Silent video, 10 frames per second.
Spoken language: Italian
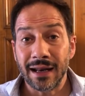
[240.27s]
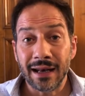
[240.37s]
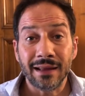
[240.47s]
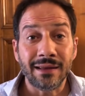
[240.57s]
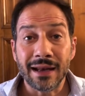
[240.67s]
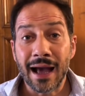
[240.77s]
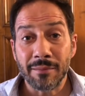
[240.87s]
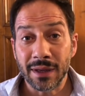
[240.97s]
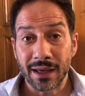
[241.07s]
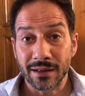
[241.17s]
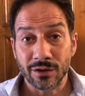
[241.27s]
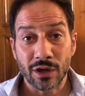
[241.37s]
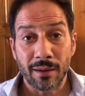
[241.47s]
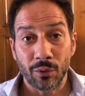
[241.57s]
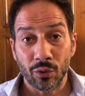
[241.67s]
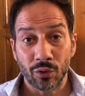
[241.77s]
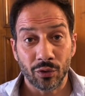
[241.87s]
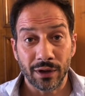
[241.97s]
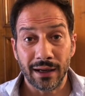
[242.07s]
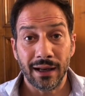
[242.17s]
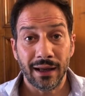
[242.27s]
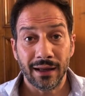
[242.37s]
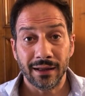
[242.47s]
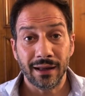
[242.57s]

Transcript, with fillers: nelle dinamiche diciamo, del,